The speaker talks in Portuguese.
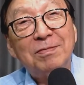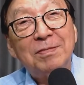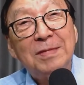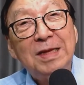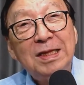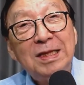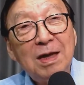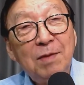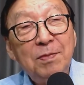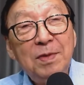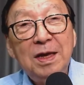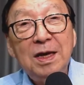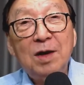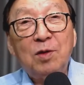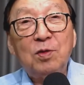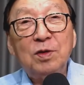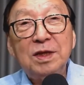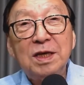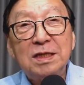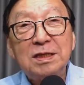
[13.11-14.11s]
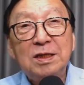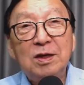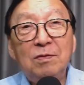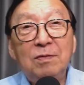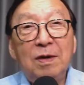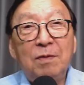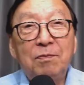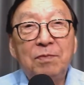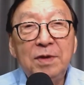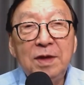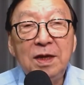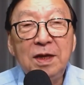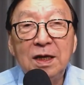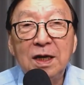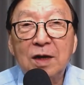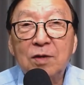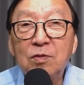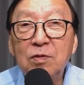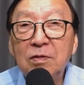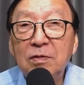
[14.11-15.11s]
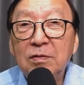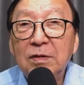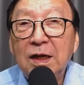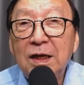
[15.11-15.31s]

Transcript: E também aconteceu uma briga com.